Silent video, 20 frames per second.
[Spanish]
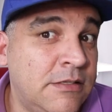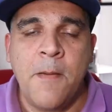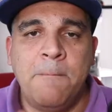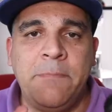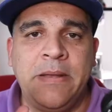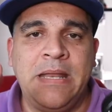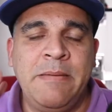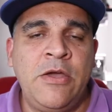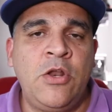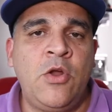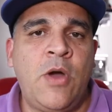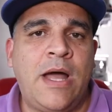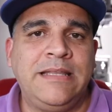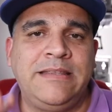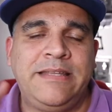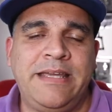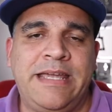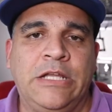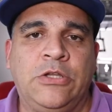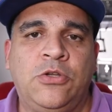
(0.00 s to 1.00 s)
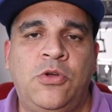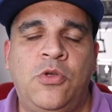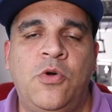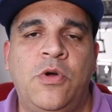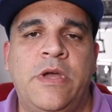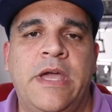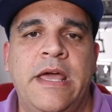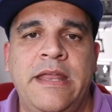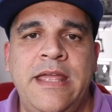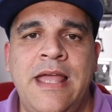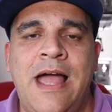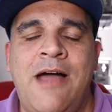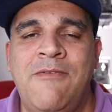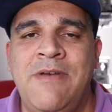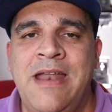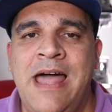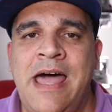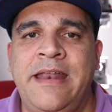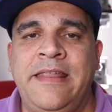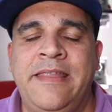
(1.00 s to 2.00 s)
Primero, antes que todo, quería
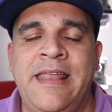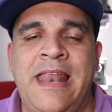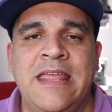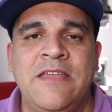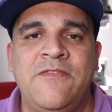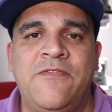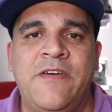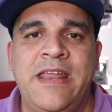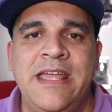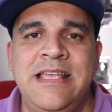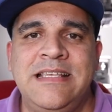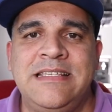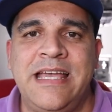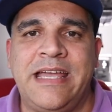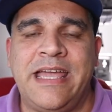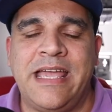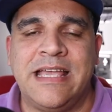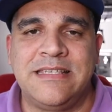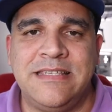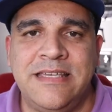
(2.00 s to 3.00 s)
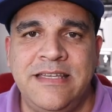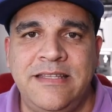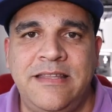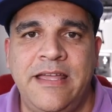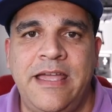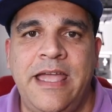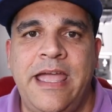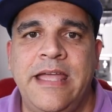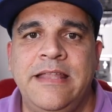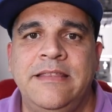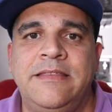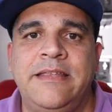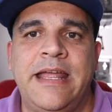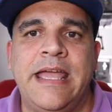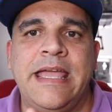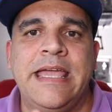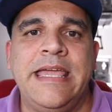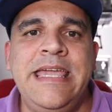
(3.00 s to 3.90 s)
hablar de la diferencia que existe entre